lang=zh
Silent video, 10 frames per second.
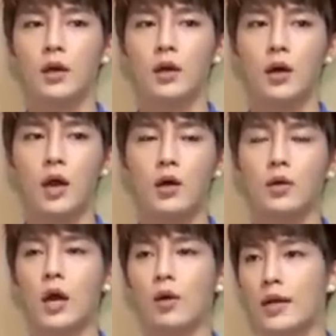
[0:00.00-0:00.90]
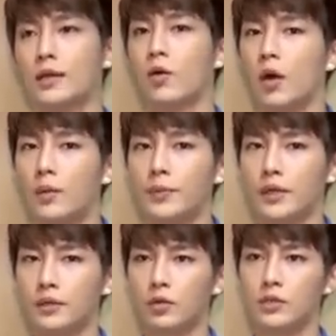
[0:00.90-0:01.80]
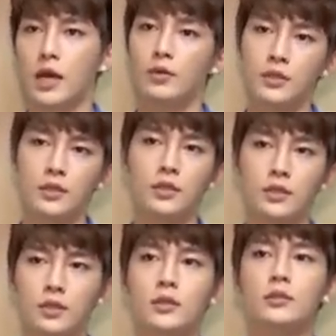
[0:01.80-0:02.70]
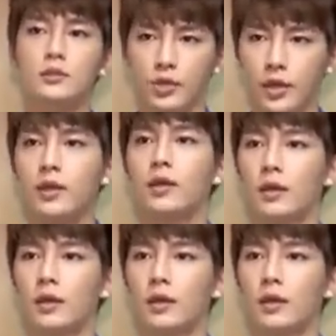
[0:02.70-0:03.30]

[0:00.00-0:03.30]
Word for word: 呃，好好看的画面或是好听的歌。对，